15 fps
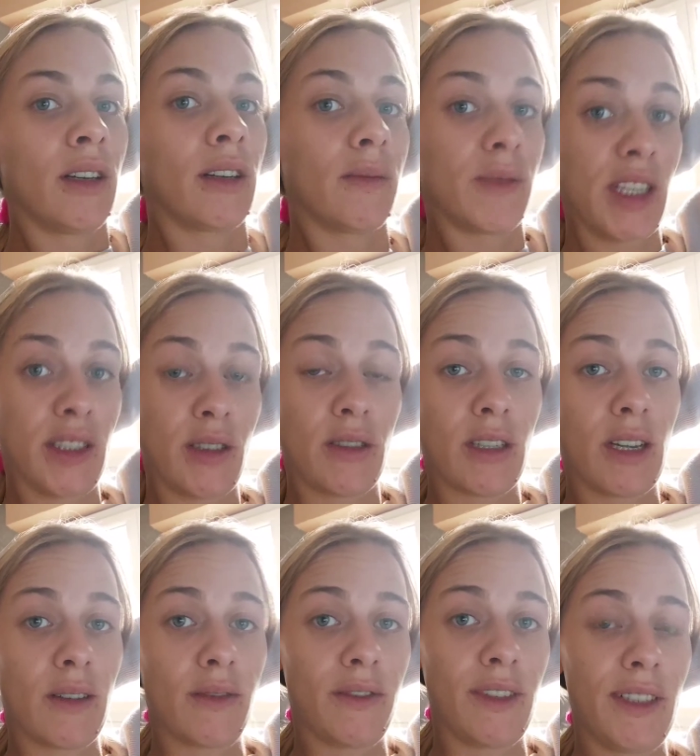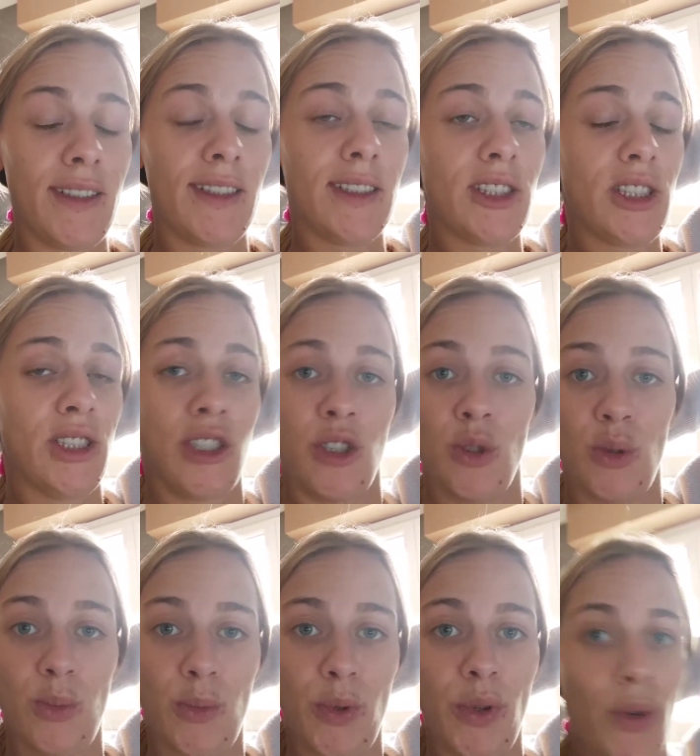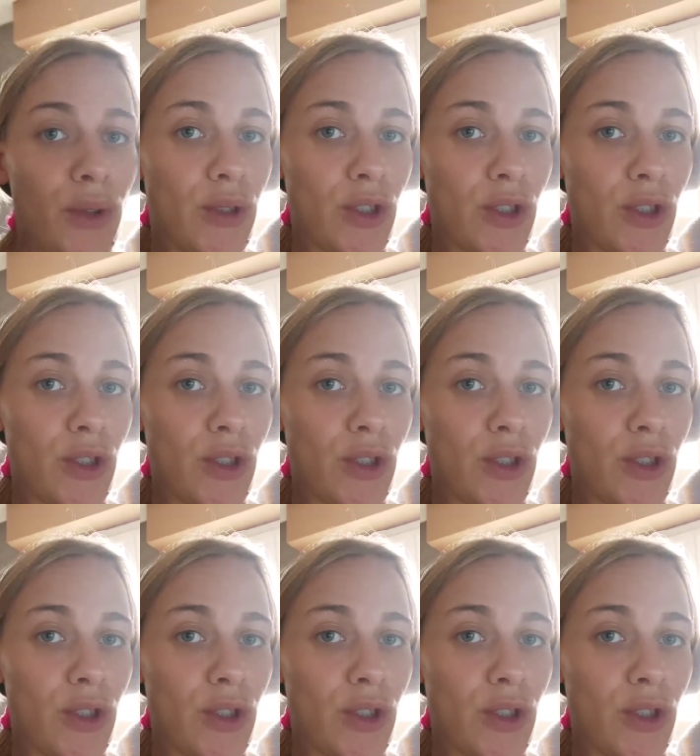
Comme ça, ce sera fait. Si je peux,